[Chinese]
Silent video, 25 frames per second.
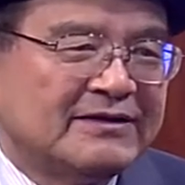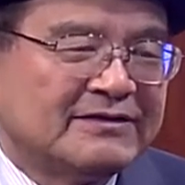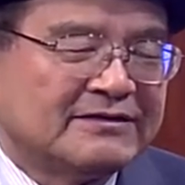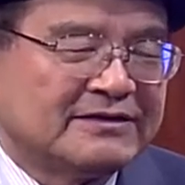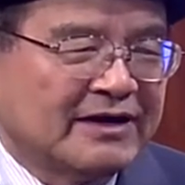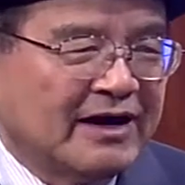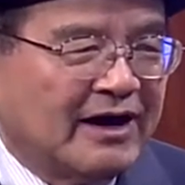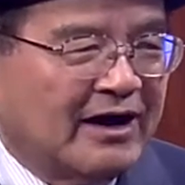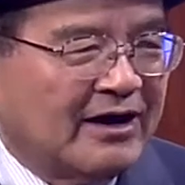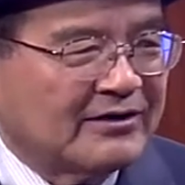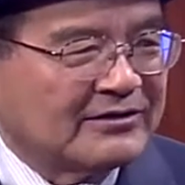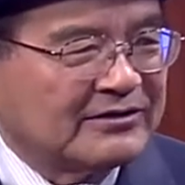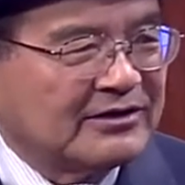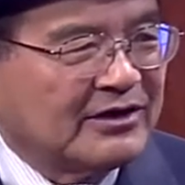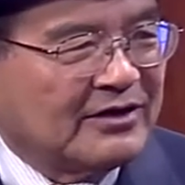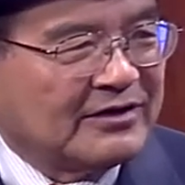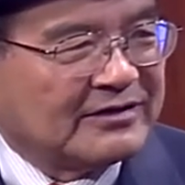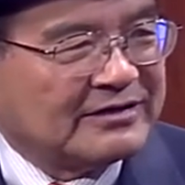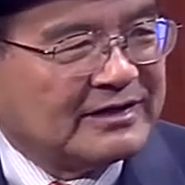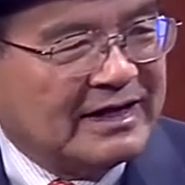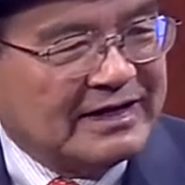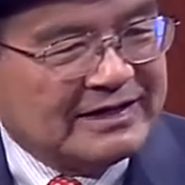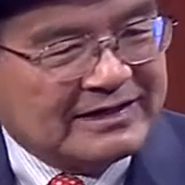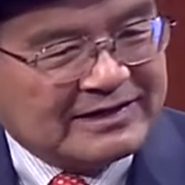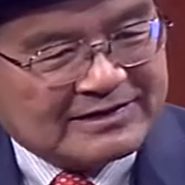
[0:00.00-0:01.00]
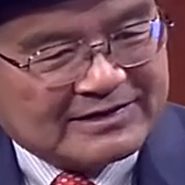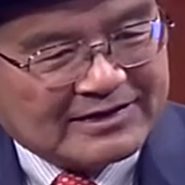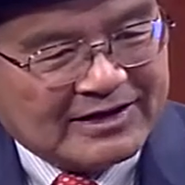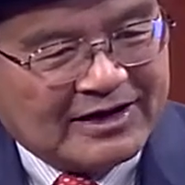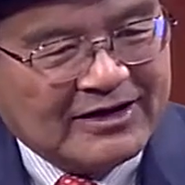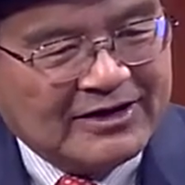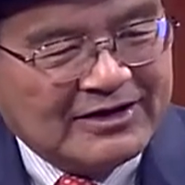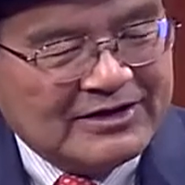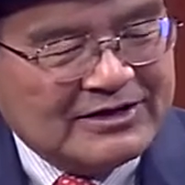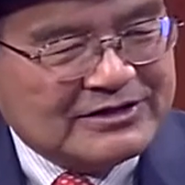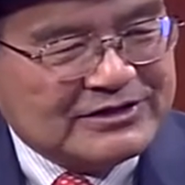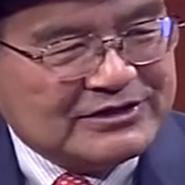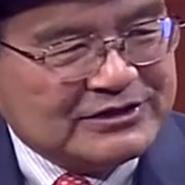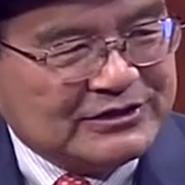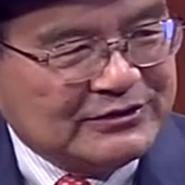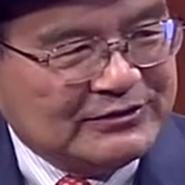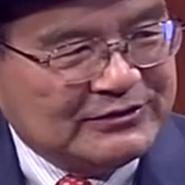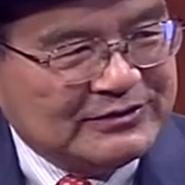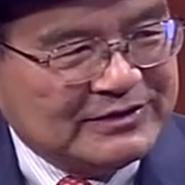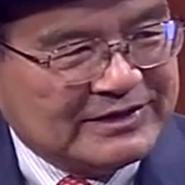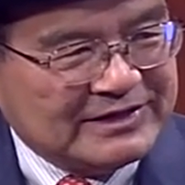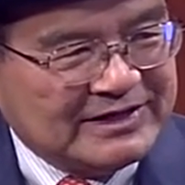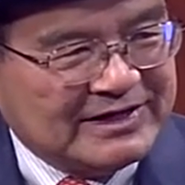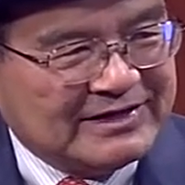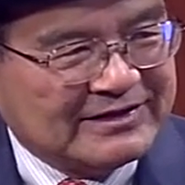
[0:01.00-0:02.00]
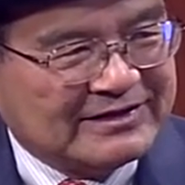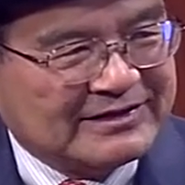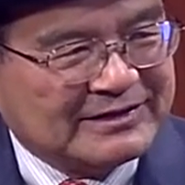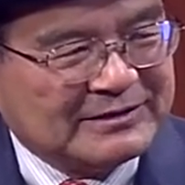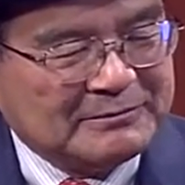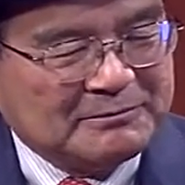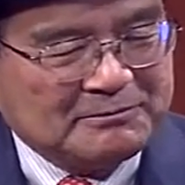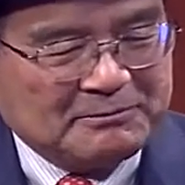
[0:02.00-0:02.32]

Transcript: 这好就好在你知道，秋季呢是